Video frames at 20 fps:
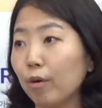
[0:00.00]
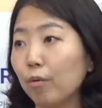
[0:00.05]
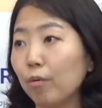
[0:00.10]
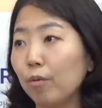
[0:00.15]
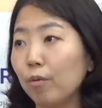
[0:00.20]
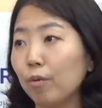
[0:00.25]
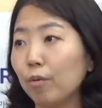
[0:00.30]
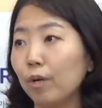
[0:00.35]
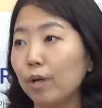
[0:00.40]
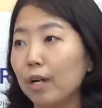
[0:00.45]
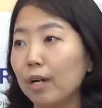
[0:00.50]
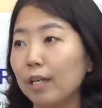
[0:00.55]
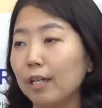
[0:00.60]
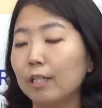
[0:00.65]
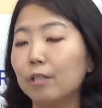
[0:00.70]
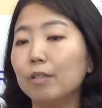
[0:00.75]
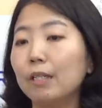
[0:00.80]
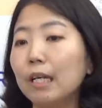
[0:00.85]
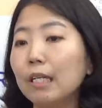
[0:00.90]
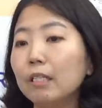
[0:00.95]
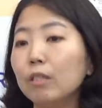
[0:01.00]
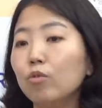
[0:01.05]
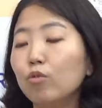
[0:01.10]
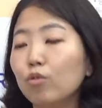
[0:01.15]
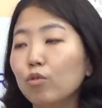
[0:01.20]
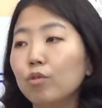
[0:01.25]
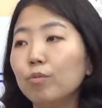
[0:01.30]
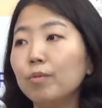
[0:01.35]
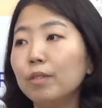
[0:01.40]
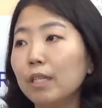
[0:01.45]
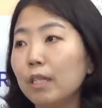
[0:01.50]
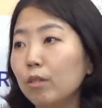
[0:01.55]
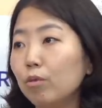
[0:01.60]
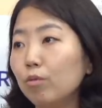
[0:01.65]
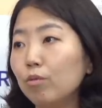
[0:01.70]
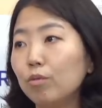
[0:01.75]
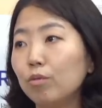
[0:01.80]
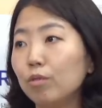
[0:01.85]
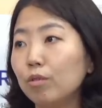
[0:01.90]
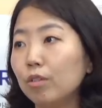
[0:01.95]
됐고, 그래서 사실
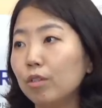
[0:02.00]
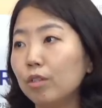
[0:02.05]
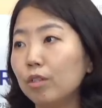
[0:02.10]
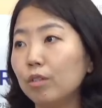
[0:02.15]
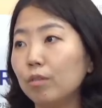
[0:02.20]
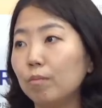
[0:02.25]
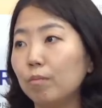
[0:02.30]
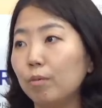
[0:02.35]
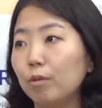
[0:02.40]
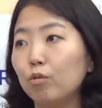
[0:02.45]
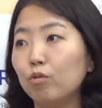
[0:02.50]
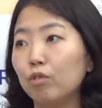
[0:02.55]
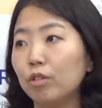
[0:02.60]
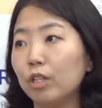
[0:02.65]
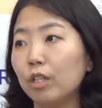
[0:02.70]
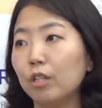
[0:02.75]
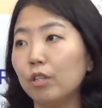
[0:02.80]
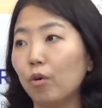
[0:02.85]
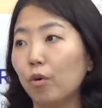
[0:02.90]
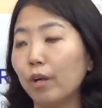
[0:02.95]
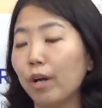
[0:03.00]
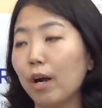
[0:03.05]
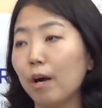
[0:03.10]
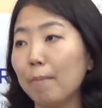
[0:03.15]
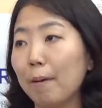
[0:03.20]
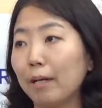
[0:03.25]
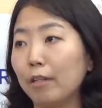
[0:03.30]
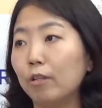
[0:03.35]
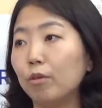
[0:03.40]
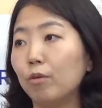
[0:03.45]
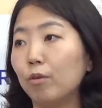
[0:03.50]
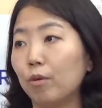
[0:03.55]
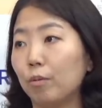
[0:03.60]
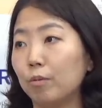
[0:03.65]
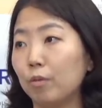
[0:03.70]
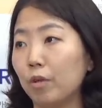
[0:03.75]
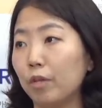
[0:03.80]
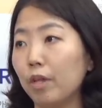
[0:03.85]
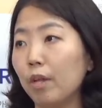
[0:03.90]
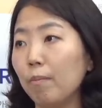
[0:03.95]
수급상으로는 미 국채는 영향을 받을 건
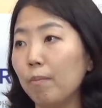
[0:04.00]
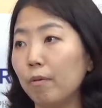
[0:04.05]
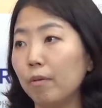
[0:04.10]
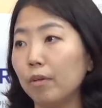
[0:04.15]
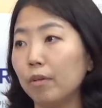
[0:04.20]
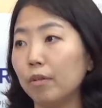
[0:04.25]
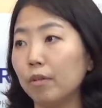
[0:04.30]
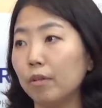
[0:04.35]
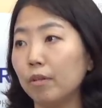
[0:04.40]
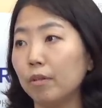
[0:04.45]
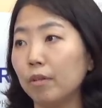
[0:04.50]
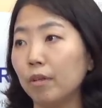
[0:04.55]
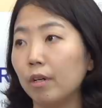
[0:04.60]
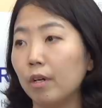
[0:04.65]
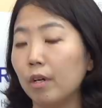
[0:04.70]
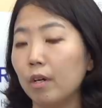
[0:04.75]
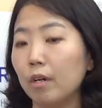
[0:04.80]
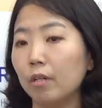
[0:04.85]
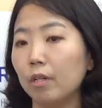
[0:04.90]
없어요. 테이퍼링은. 음.